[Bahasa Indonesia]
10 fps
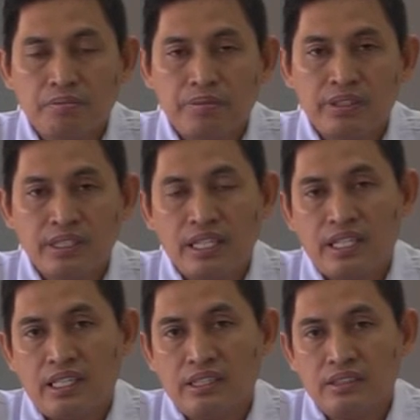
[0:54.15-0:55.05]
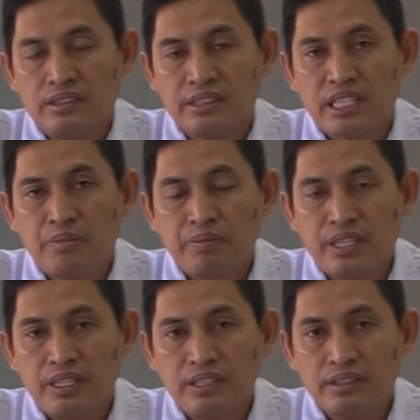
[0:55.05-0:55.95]
penilaian
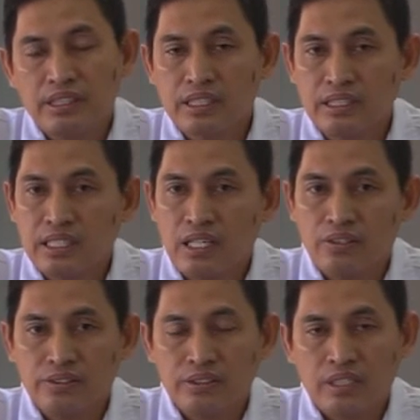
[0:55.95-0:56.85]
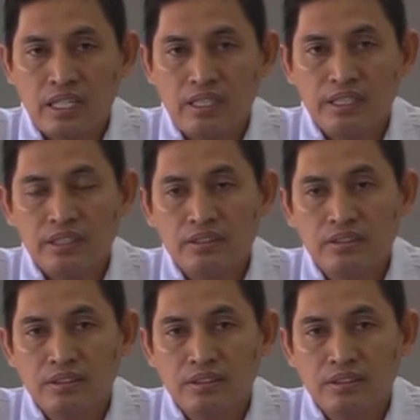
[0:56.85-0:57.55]
sampai tiga tahun terakhir